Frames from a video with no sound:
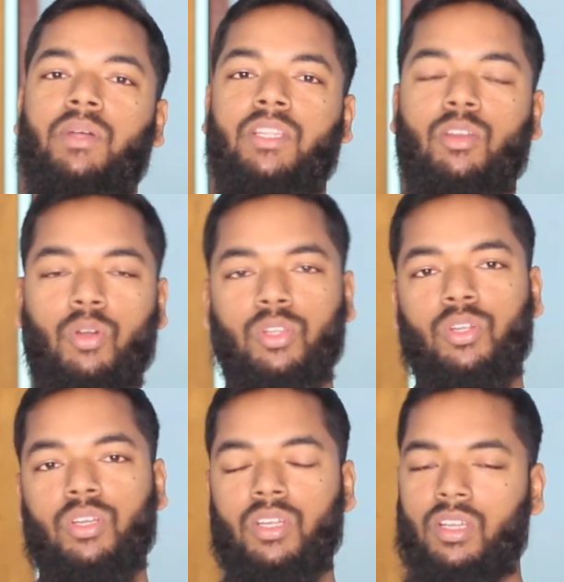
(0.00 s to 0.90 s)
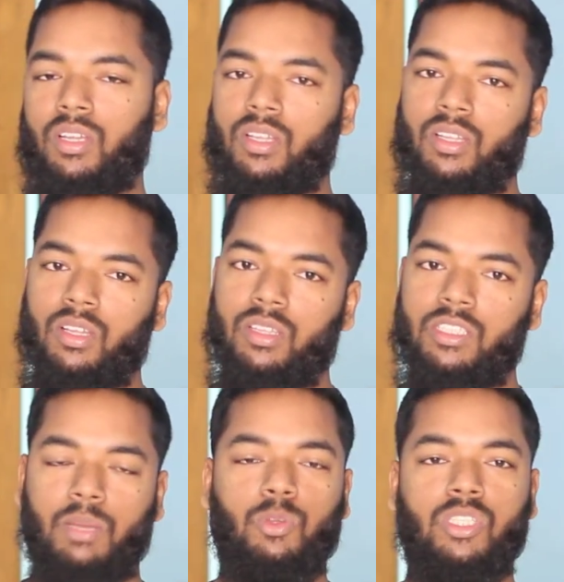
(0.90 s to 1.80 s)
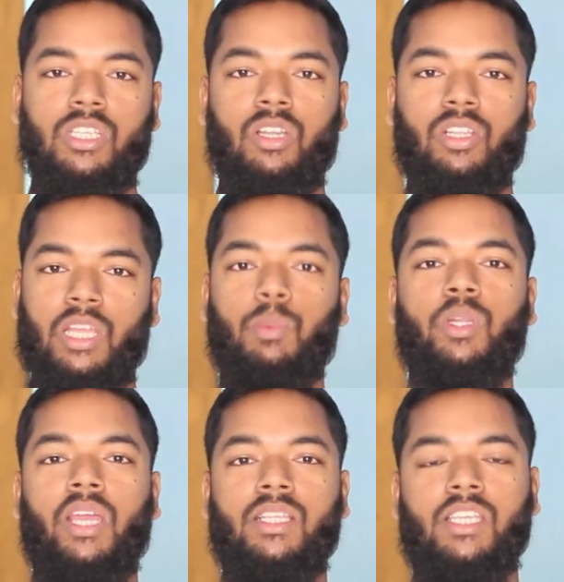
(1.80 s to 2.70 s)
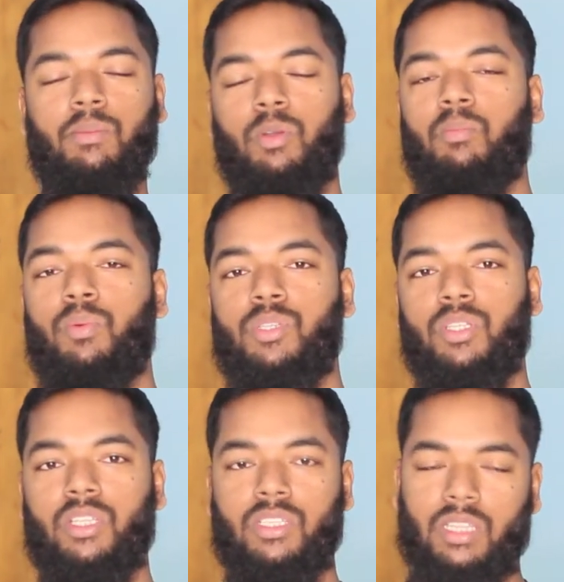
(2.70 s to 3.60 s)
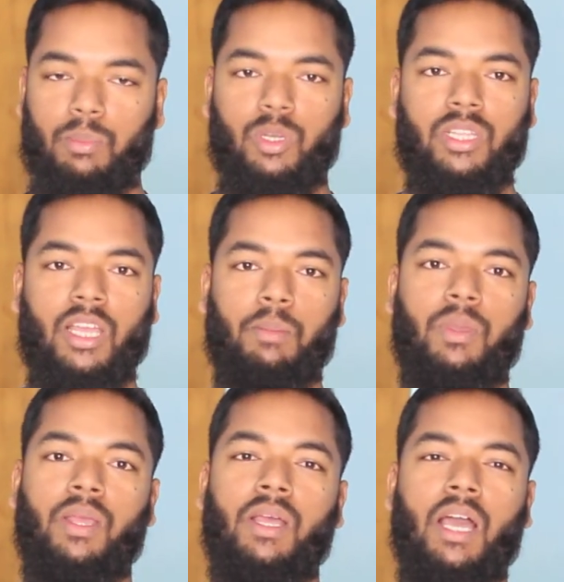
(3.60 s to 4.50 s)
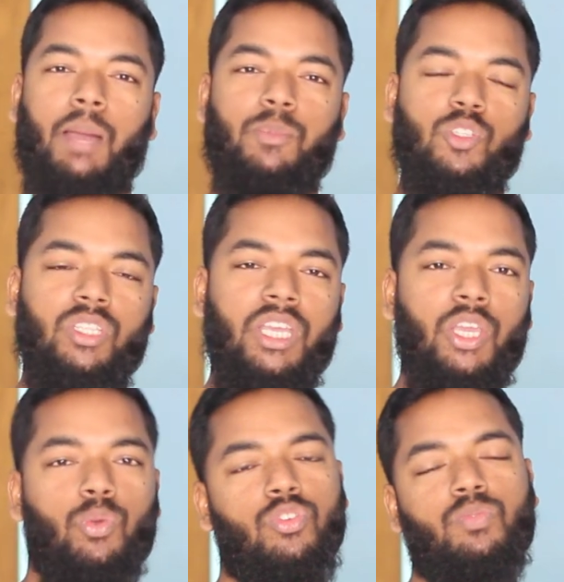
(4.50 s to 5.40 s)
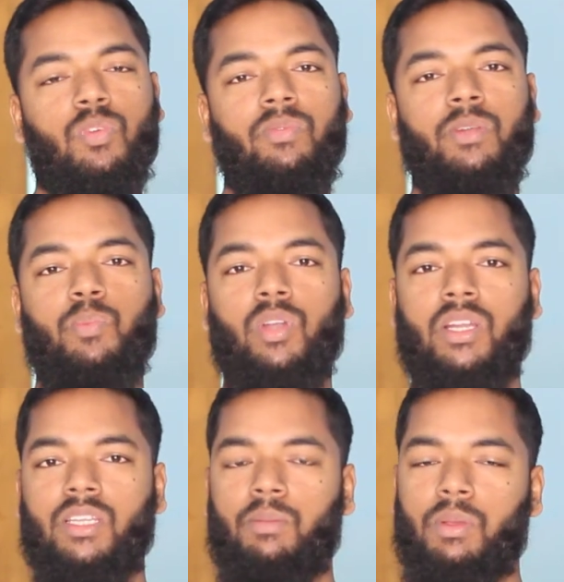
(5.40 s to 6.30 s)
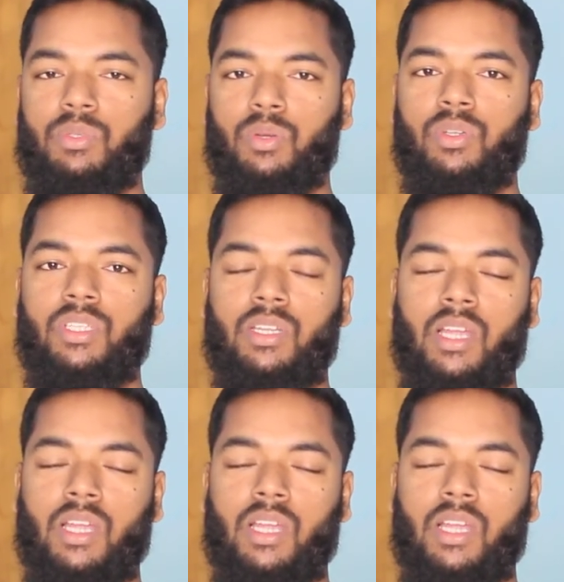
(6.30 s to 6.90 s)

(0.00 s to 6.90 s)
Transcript: পাতার কদর যেমন ছিল তেমনই আছে এবং ভবিষ্যতে তেমনই থাকবে আপনি যদি হিউজ পরিমাণ প্রোডাক্ট নিয়ে ব্যবসা করতে